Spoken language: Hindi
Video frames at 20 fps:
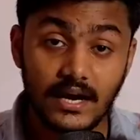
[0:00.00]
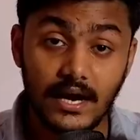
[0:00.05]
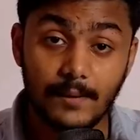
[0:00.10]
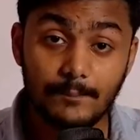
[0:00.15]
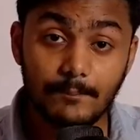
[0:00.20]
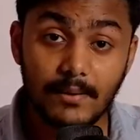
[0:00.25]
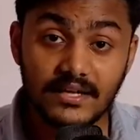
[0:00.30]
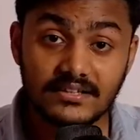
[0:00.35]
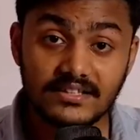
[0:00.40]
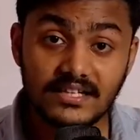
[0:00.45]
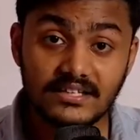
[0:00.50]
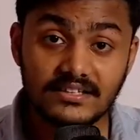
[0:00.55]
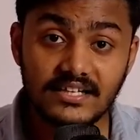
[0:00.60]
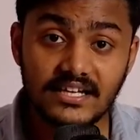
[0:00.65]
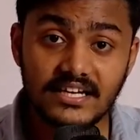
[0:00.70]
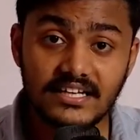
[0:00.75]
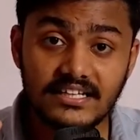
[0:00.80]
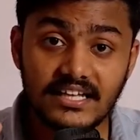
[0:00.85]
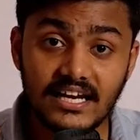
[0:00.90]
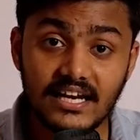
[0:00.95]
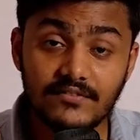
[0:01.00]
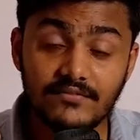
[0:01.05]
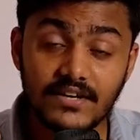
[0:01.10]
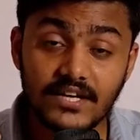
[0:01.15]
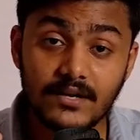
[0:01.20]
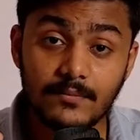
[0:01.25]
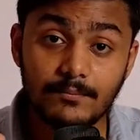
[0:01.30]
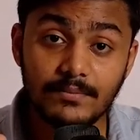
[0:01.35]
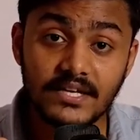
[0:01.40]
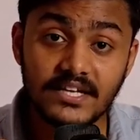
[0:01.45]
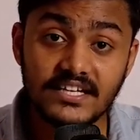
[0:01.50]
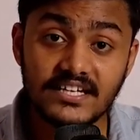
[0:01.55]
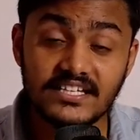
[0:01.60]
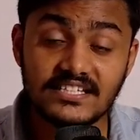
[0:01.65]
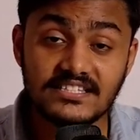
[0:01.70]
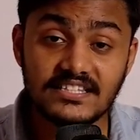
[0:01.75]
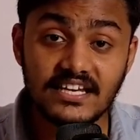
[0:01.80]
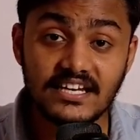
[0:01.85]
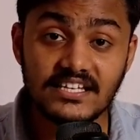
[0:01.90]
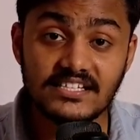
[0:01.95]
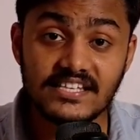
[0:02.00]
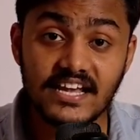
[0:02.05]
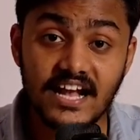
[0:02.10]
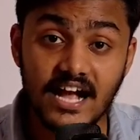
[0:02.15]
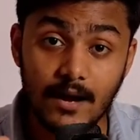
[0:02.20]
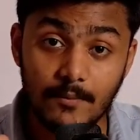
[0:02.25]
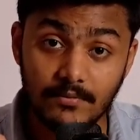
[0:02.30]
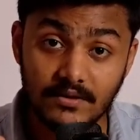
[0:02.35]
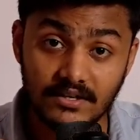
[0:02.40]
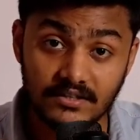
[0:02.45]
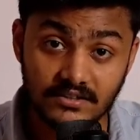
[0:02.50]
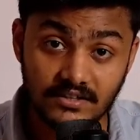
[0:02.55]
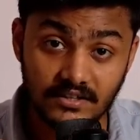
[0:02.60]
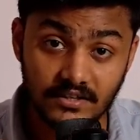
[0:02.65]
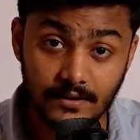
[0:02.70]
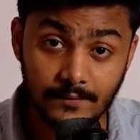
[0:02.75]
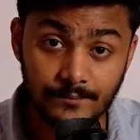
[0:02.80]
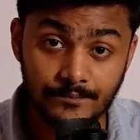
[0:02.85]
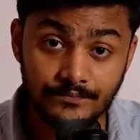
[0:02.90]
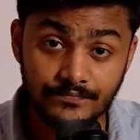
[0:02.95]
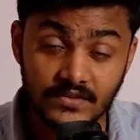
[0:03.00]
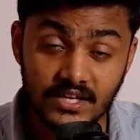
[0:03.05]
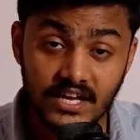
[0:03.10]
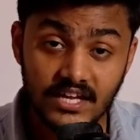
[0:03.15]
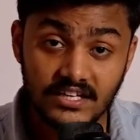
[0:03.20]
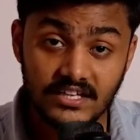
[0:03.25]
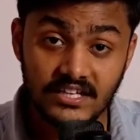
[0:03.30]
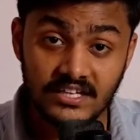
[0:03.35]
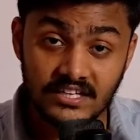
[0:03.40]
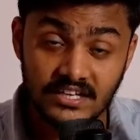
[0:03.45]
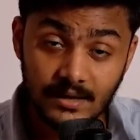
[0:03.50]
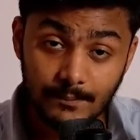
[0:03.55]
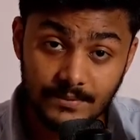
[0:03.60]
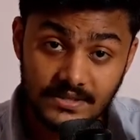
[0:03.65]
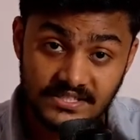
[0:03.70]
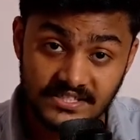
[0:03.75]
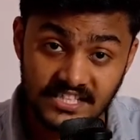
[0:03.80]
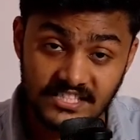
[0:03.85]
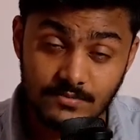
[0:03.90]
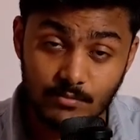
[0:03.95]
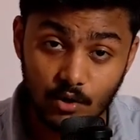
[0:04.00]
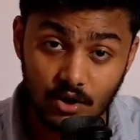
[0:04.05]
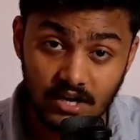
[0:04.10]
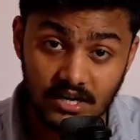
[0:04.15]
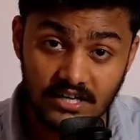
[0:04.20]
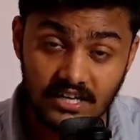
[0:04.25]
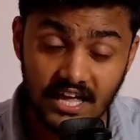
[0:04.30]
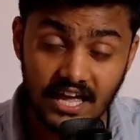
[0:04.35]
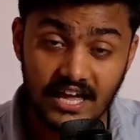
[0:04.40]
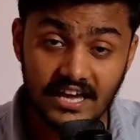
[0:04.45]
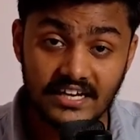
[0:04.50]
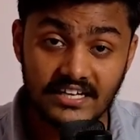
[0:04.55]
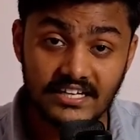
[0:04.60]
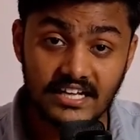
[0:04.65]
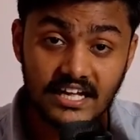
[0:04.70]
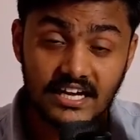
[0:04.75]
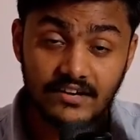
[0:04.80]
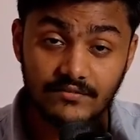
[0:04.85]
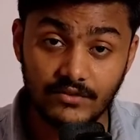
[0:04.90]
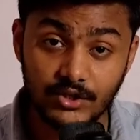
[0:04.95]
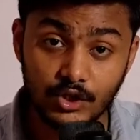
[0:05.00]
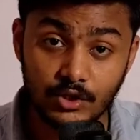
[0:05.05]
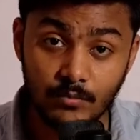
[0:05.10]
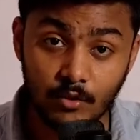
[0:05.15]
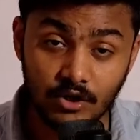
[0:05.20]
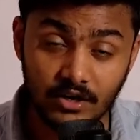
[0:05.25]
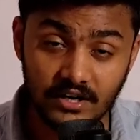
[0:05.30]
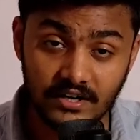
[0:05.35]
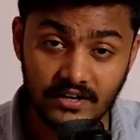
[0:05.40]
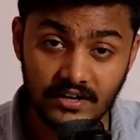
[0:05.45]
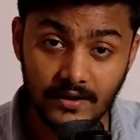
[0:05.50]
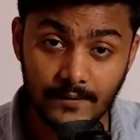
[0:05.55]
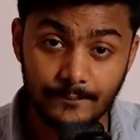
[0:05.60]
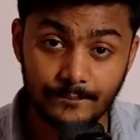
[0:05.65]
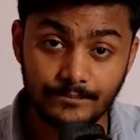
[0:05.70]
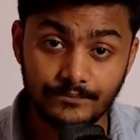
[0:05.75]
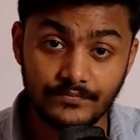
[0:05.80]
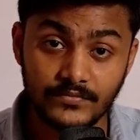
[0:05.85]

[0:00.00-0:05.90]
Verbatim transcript: अब बात करते हैं कि डिलीवरी कंपनी किस तरीके से काम करती है कि इनका बिजनेस मॉडल क्या है इनका रेवेन्यू मॉडल क्या है